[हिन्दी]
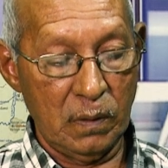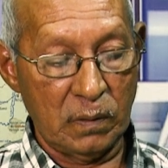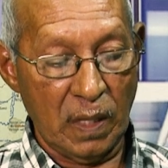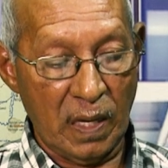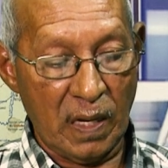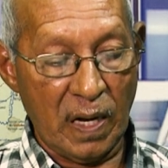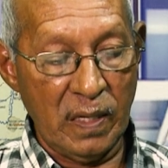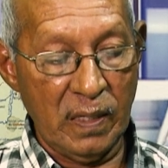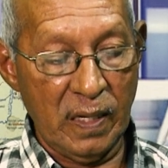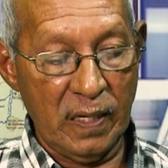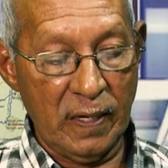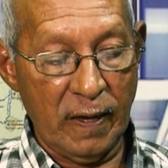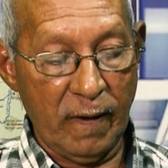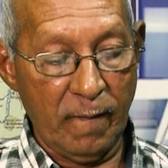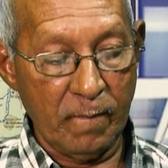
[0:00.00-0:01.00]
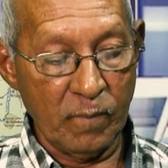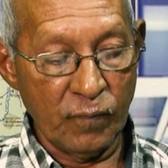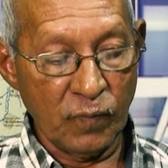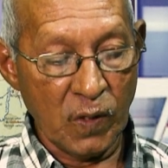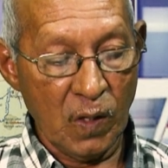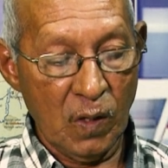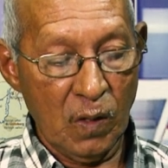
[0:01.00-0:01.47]
ठहराई गई है
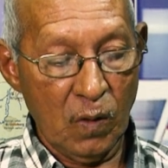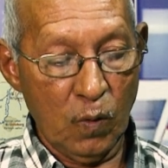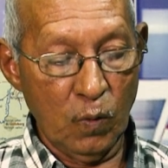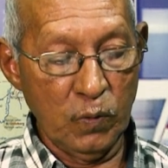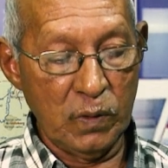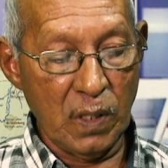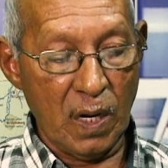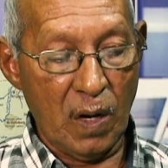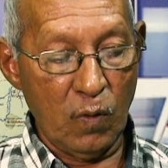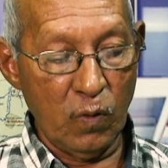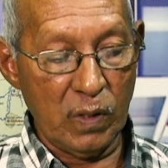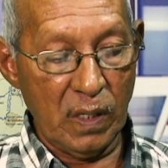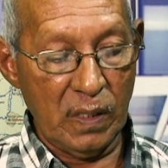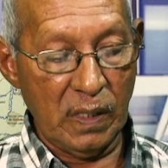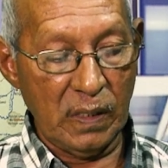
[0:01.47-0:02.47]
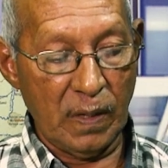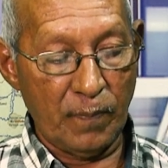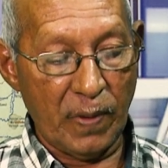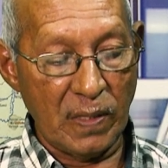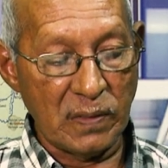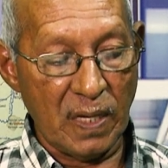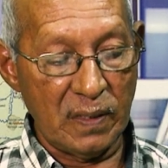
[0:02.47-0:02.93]
उन जगहों के लिए ये
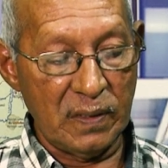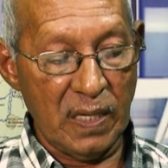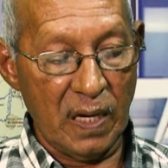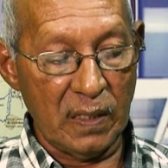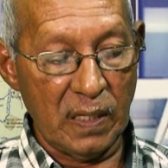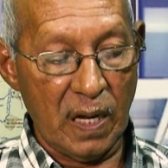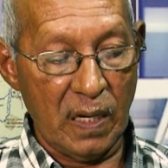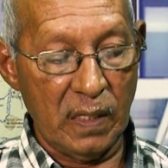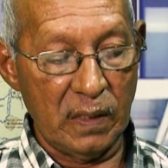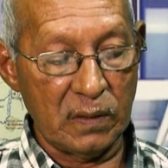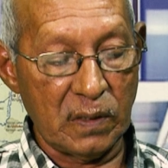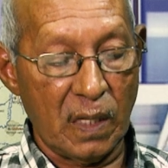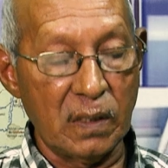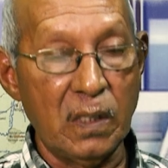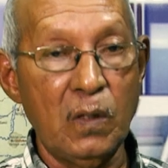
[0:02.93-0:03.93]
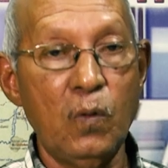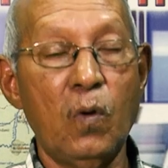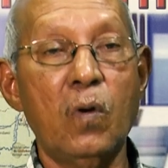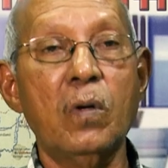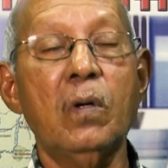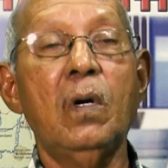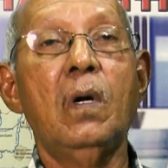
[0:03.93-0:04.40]
पैसा दिया गया है ताकि
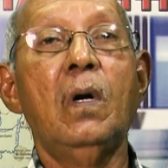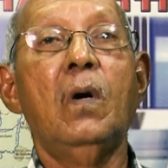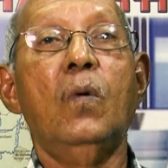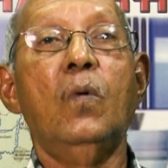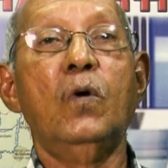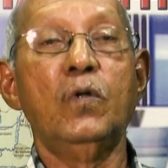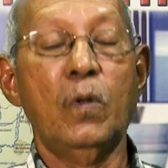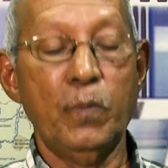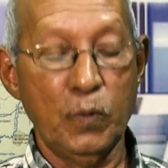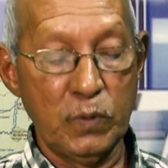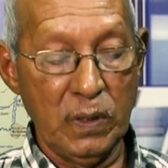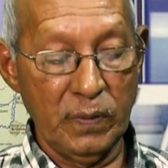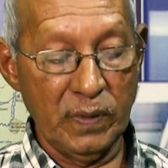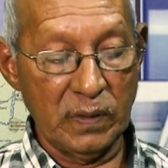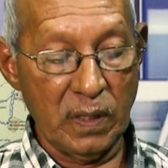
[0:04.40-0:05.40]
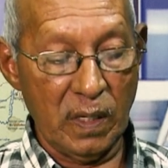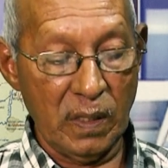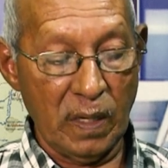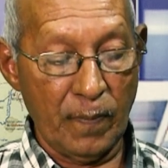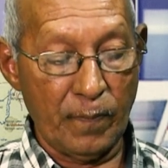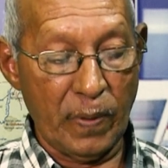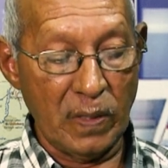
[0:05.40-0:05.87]
लोग वो जो मुसीबत है
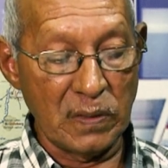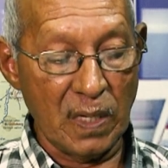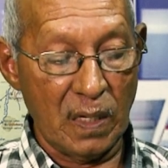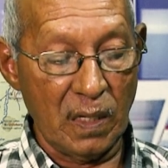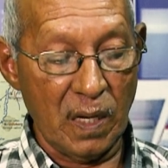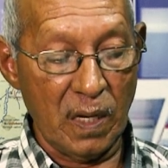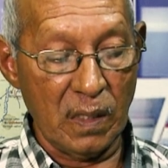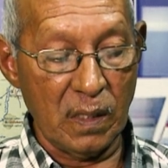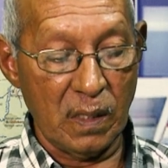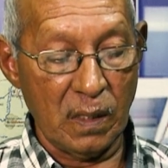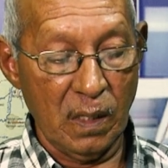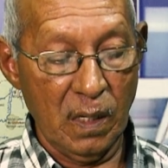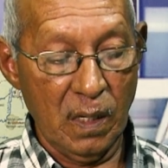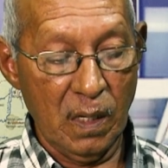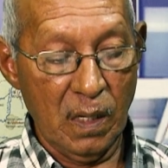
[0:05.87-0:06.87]
ये पैसा लगाकर